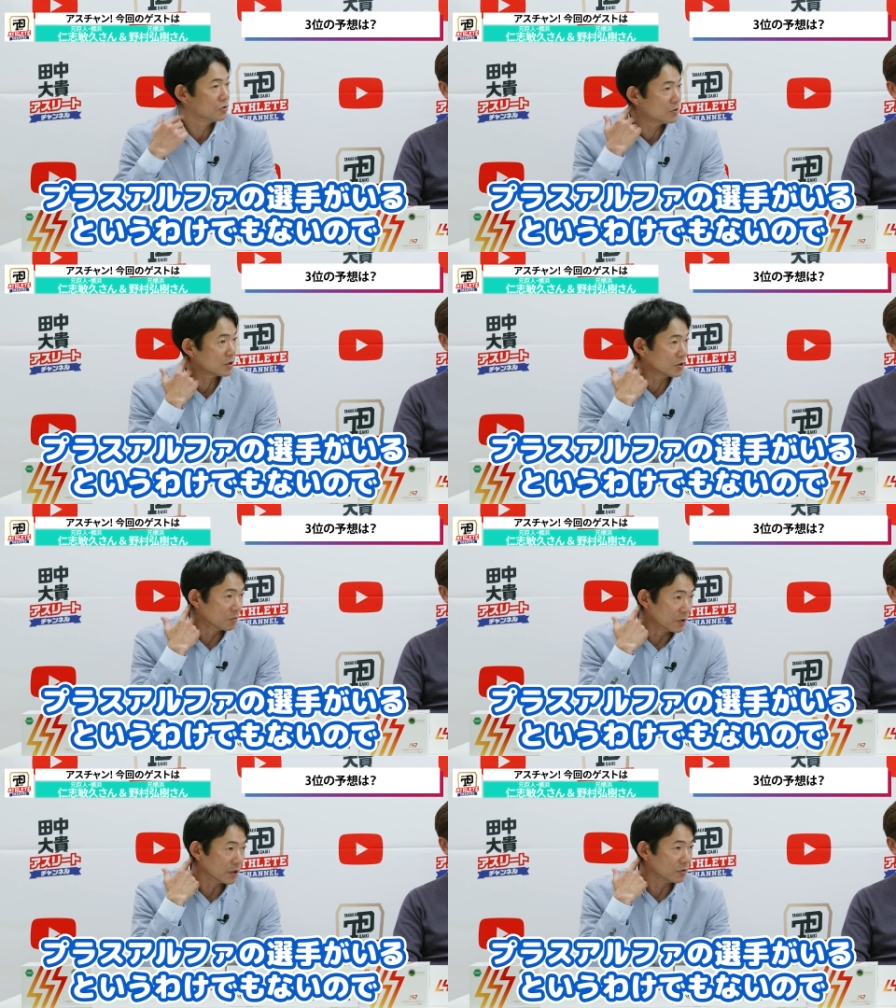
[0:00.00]
いうわけで
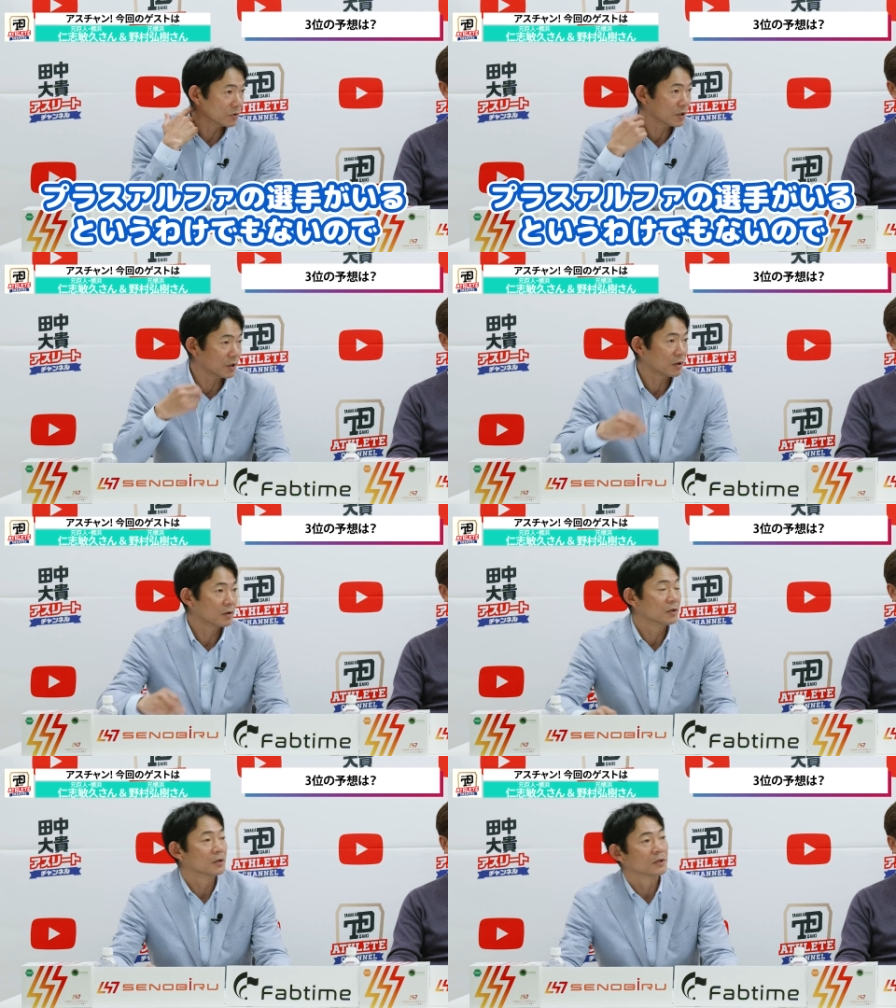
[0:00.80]
もない
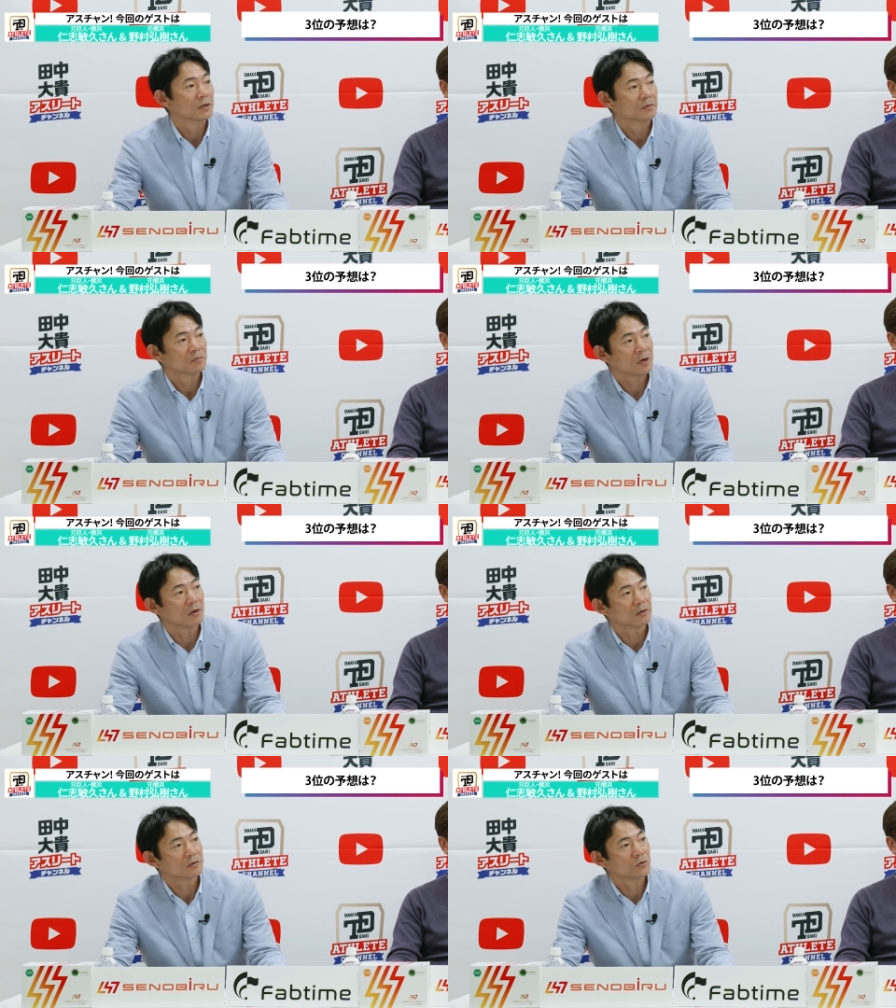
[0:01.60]
ので、ま
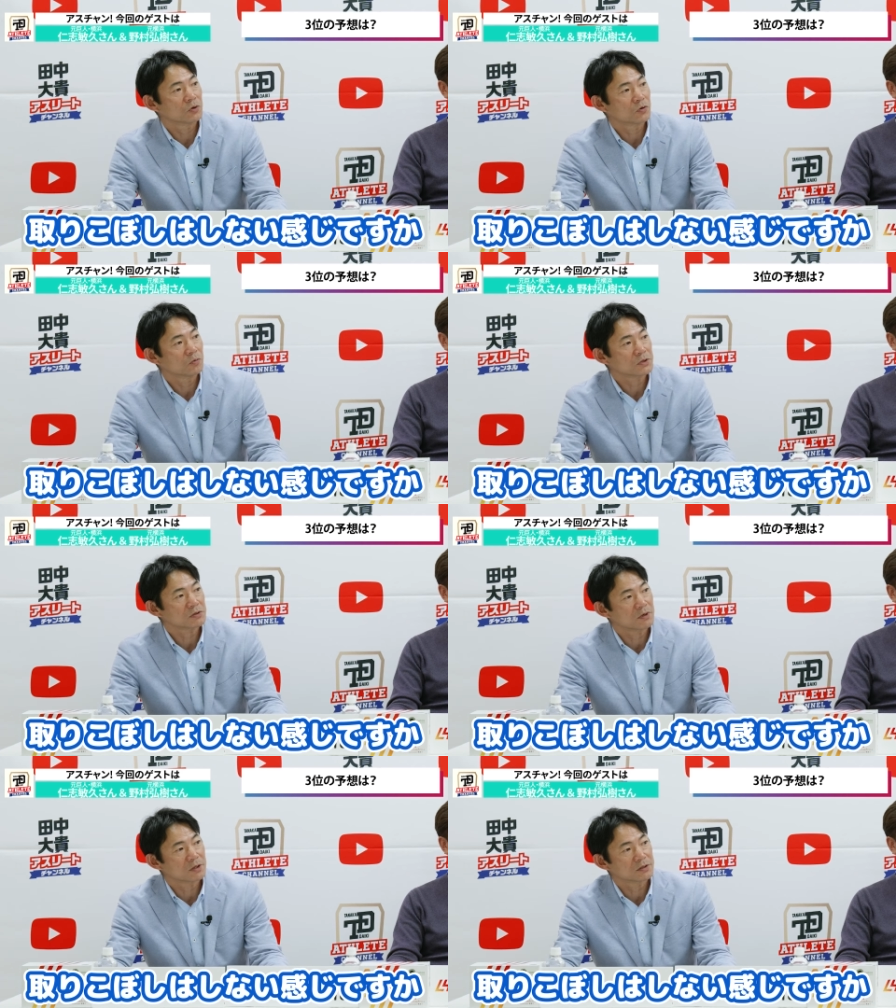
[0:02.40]
あ、取りこぼし
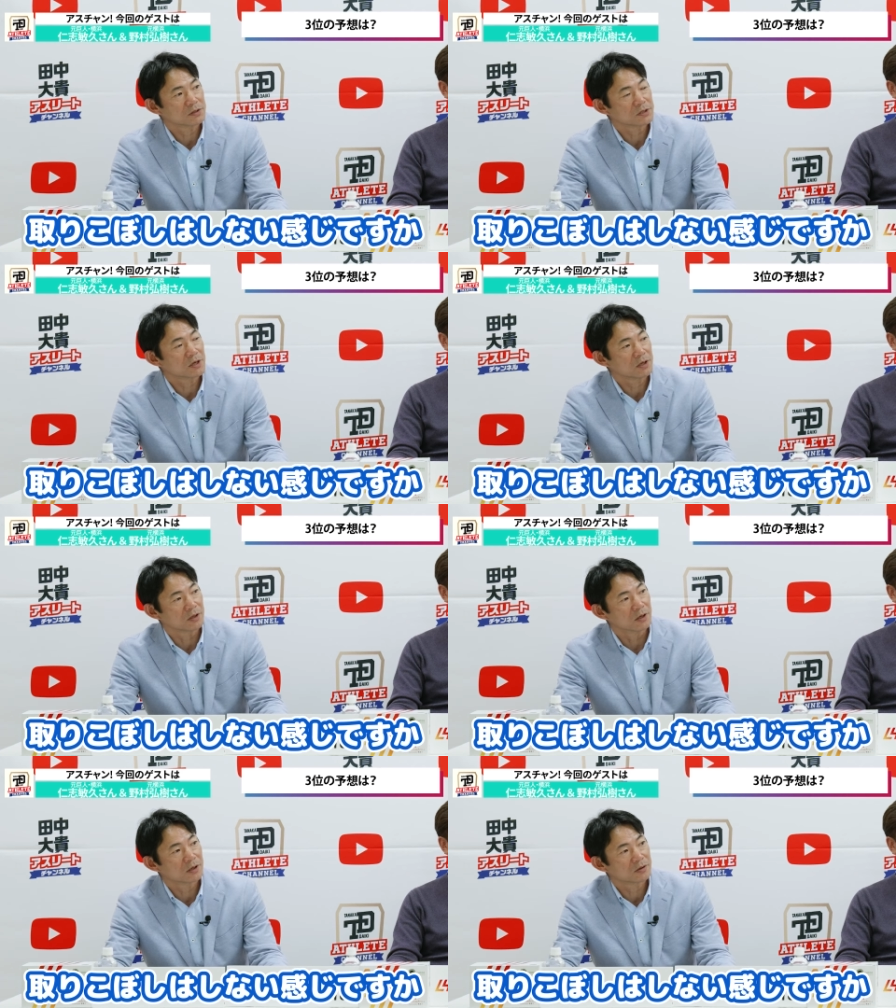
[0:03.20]
はしない
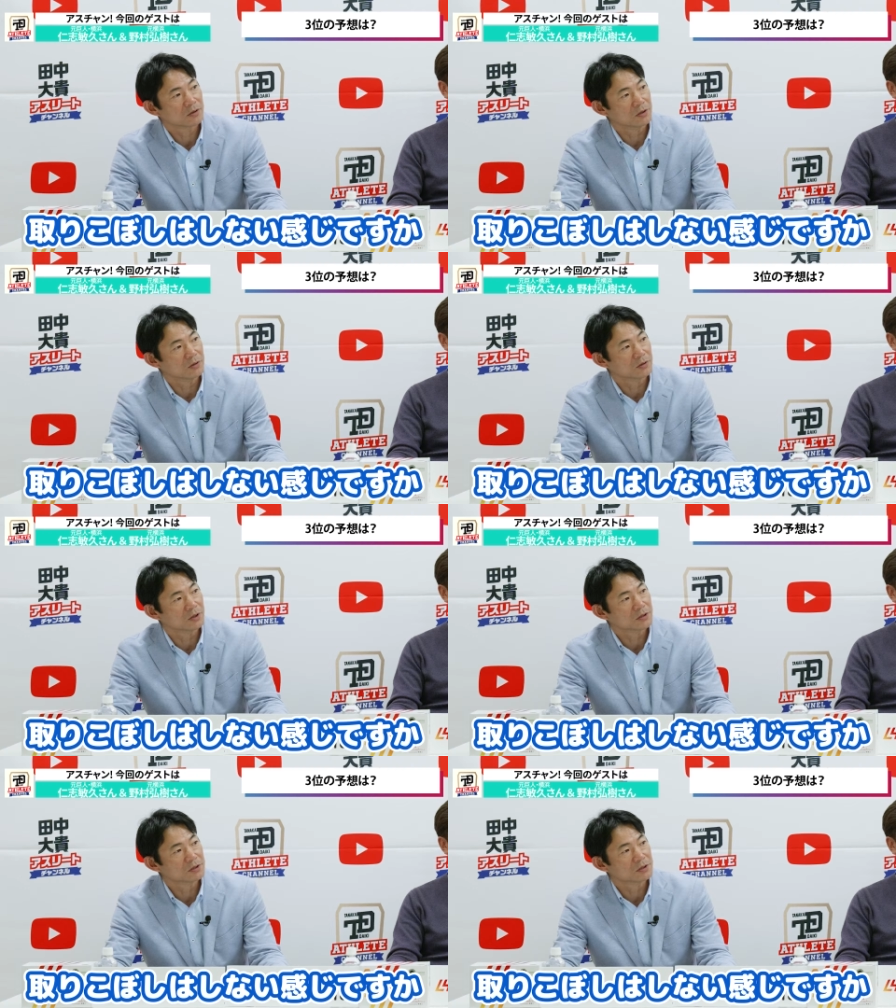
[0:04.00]
なっていう感